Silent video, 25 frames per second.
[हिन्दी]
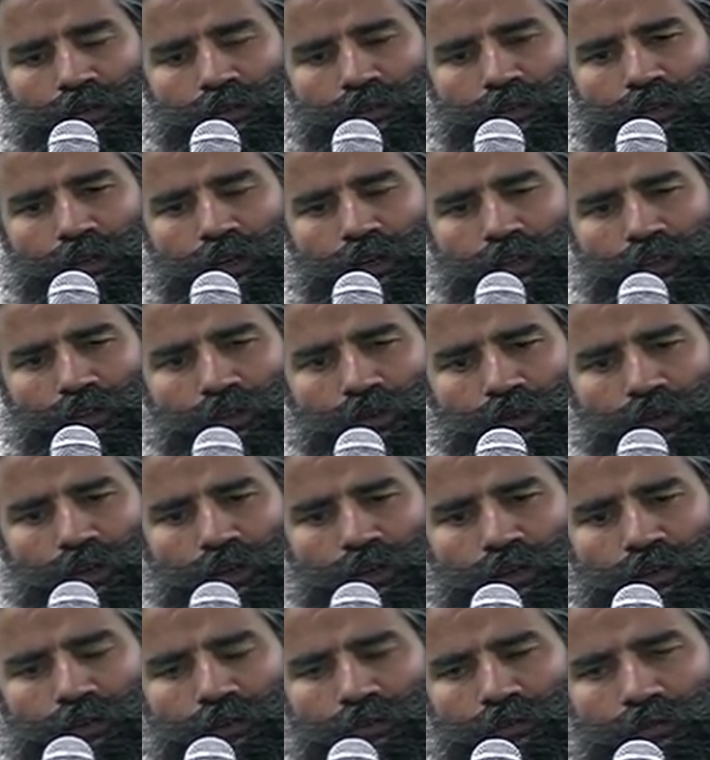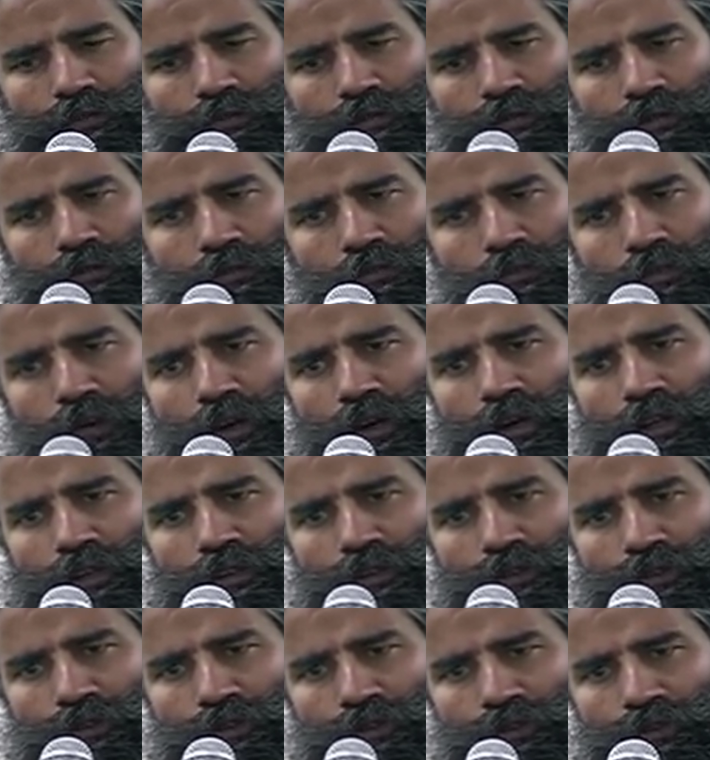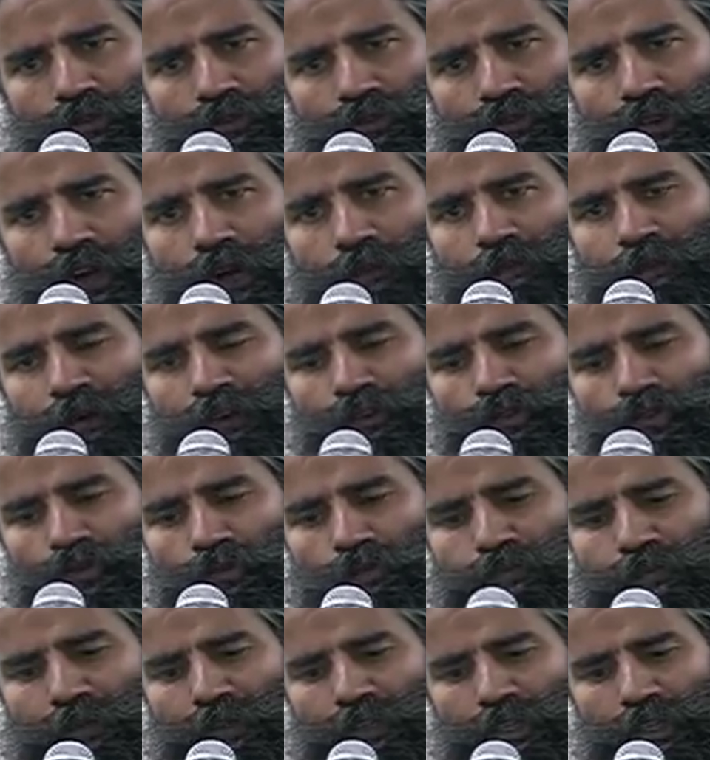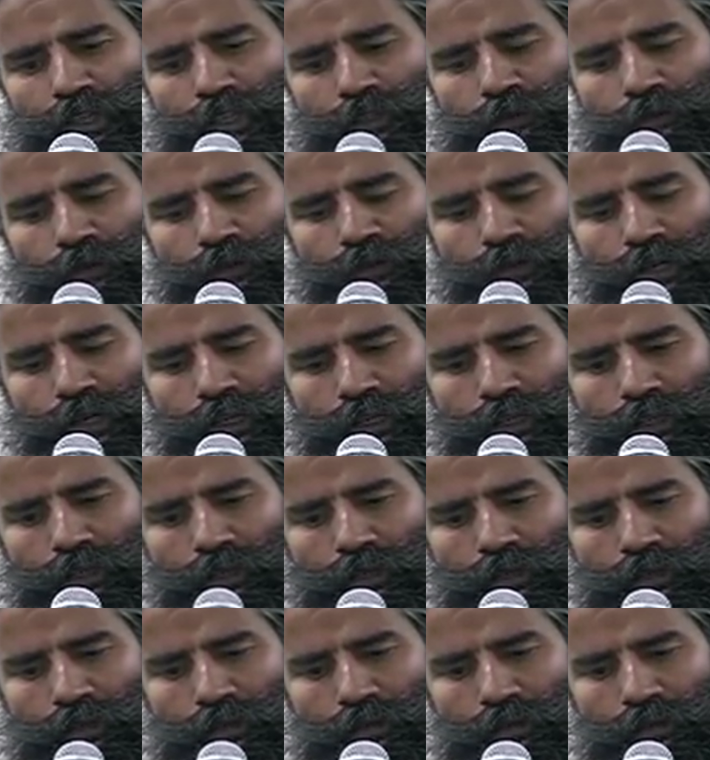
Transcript: ये आंदोलन बहुत व्यापक रूप में देश में उठा था